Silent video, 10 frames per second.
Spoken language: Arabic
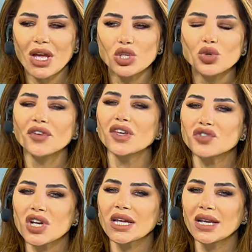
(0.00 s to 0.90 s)
شوف كيف
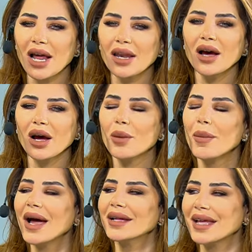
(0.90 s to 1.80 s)
شكل العلاقة
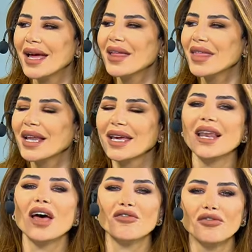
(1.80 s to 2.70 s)
بعد هذا
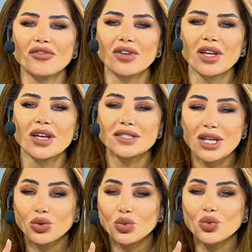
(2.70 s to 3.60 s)
الخلاف
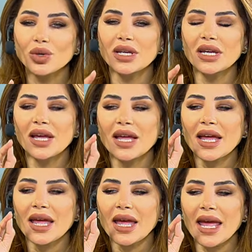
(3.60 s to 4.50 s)
صدقوني
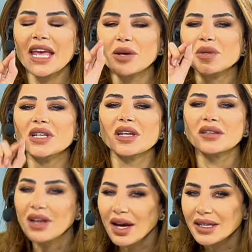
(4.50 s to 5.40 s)
هيك بتقدر
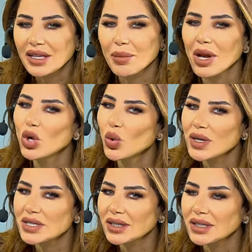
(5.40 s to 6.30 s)
تقيم هل هو
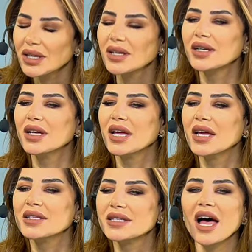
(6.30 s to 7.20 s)
صديق
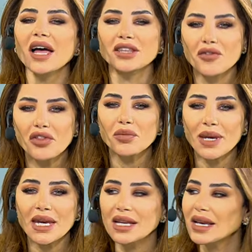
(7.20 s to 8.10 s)
سأحتفظ
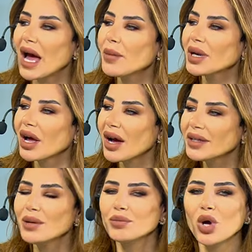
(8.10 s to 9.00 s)
به للعام
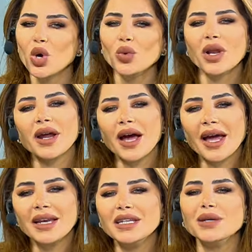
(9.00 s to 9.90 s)
القادم ولا رح
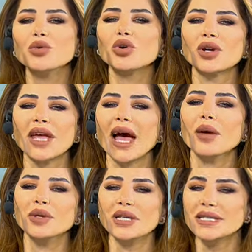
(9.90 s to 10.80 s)
أخليه يمر
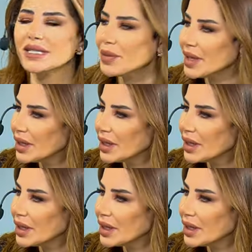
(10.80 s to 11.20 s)
كعابري السبيل